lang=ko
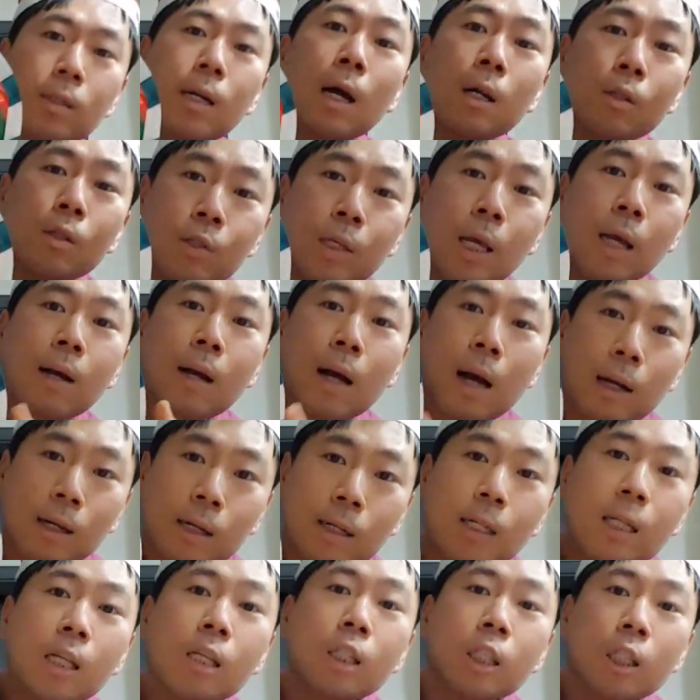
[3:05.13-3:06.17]
그런 제가
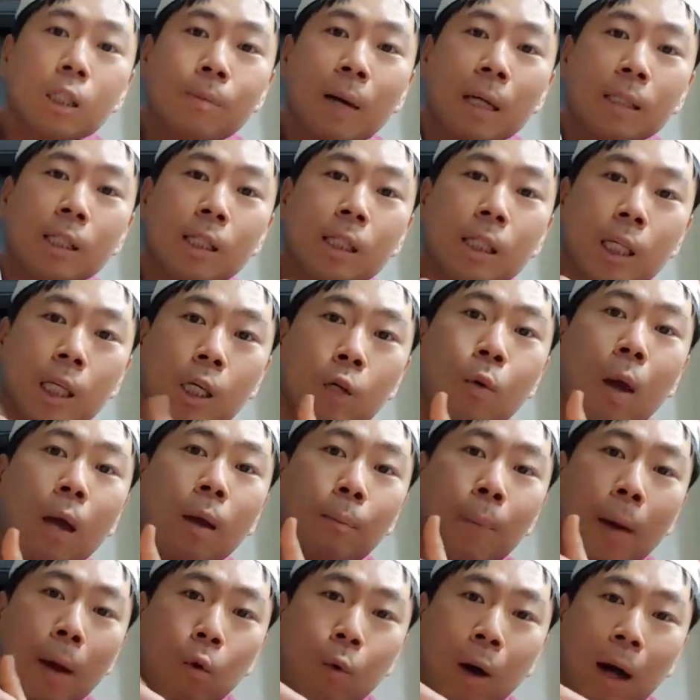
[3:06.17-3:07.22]
크리스마스
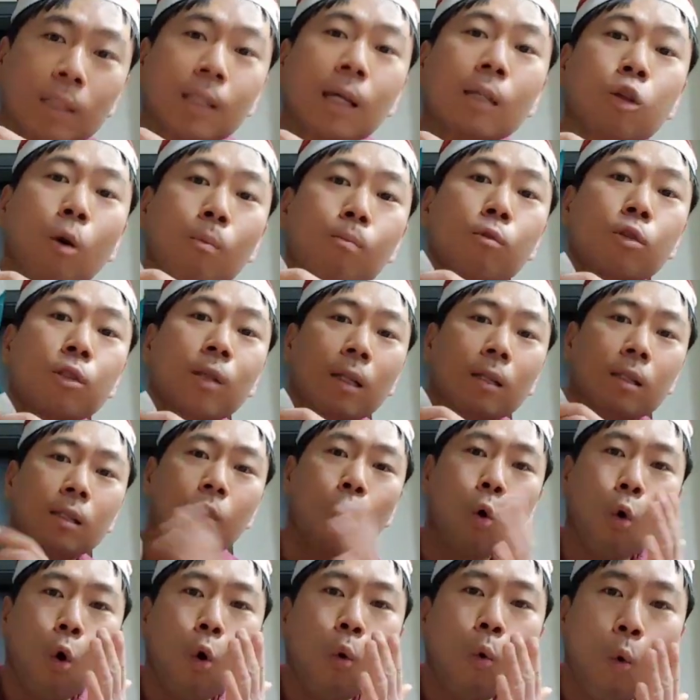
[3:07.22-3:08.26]
기획팩 과자 선물
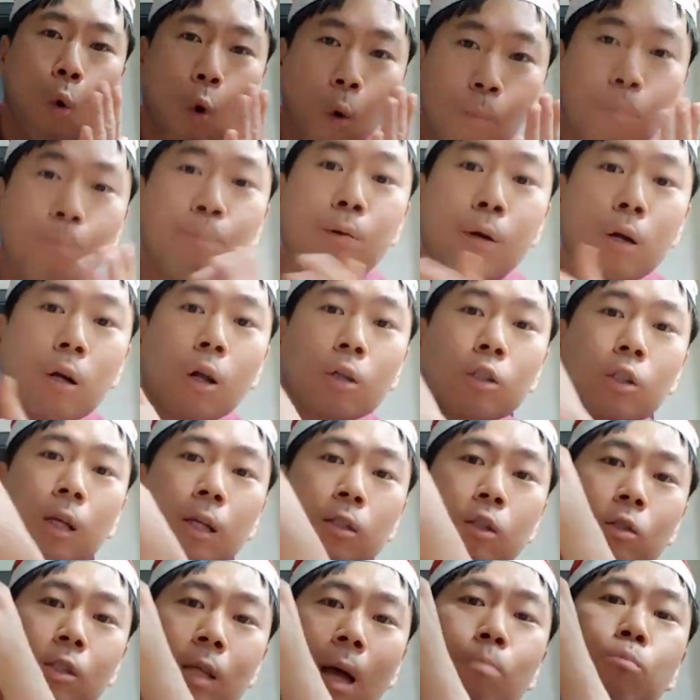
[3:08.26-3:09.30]
세트 홈,
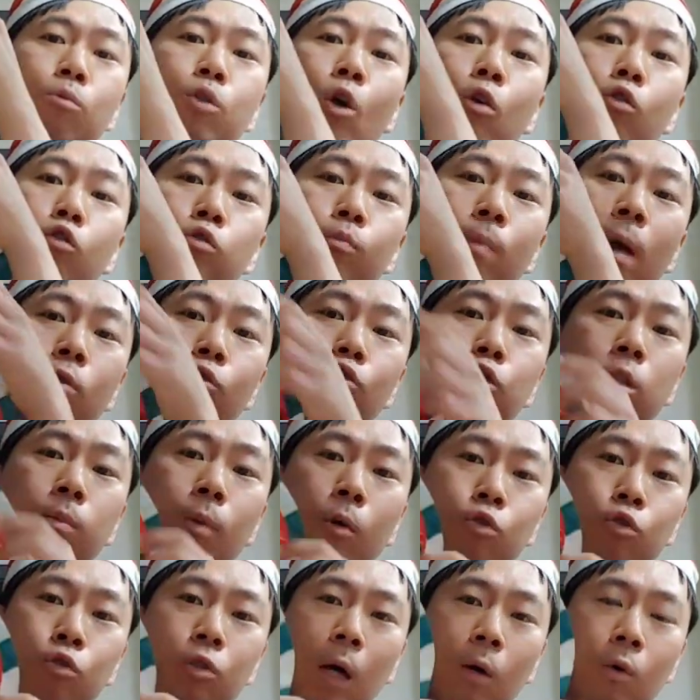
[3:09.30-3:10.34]
플러스에서
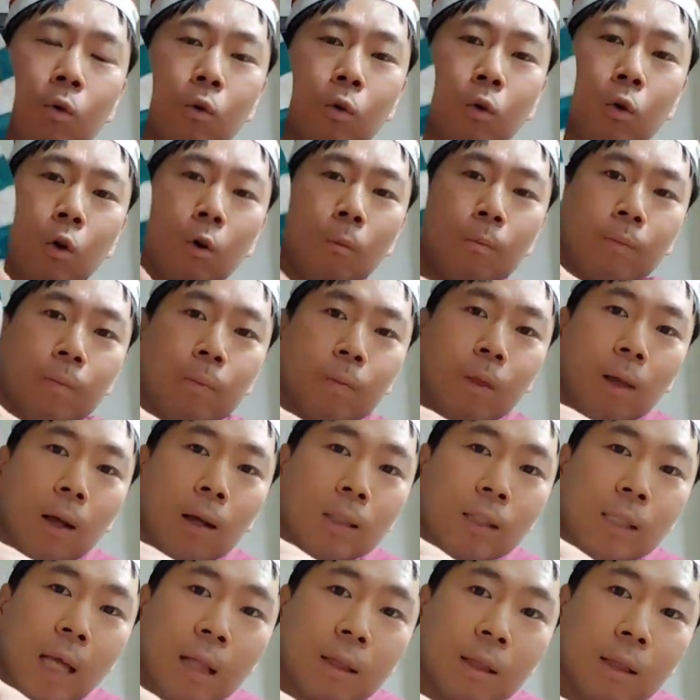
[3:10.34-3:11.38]
3,990원 샀고
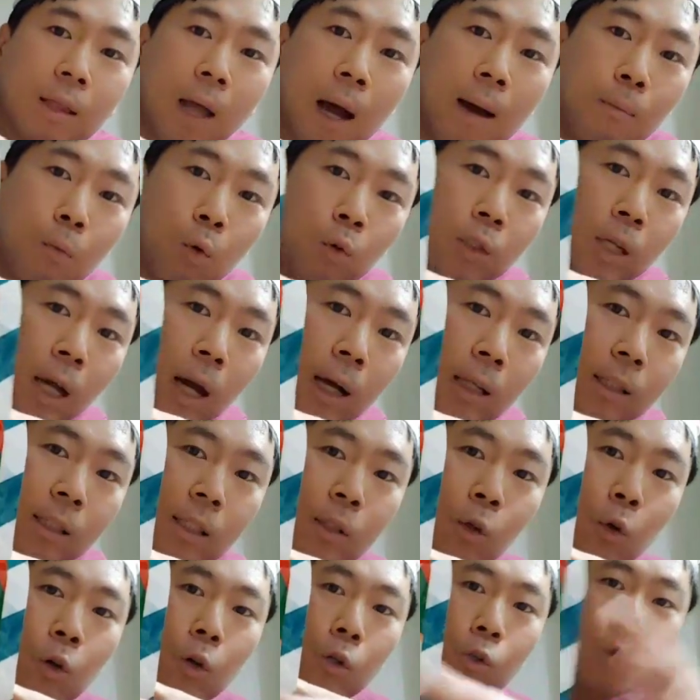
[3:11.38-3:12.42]
산타 모자가
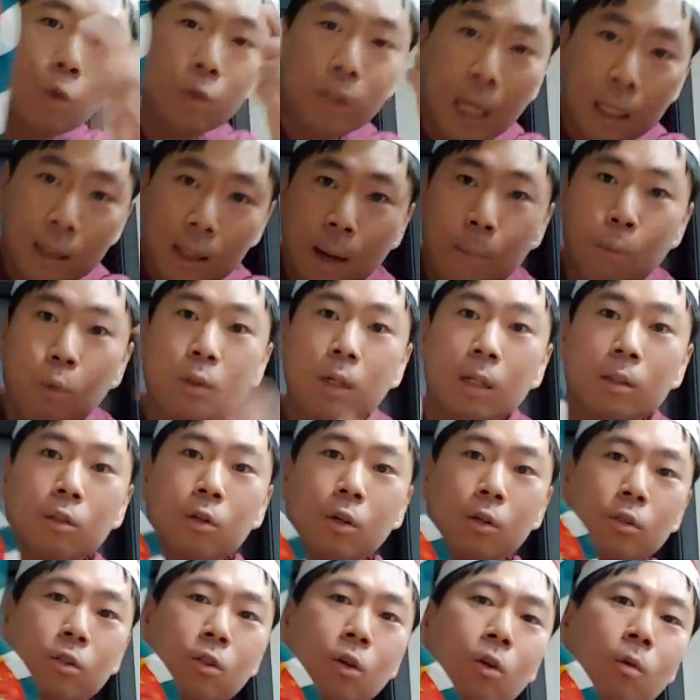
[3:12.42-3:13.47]
들어있어. 산타 모자
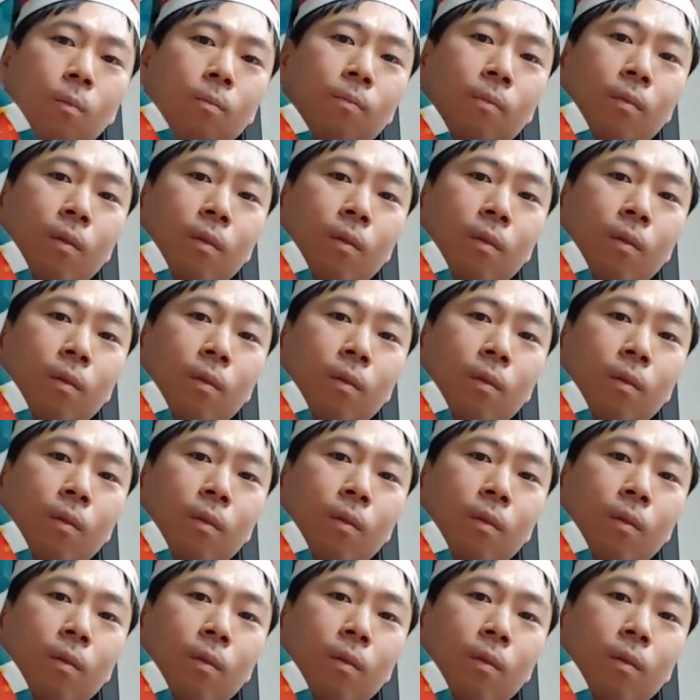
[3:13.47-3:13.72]
들어있어.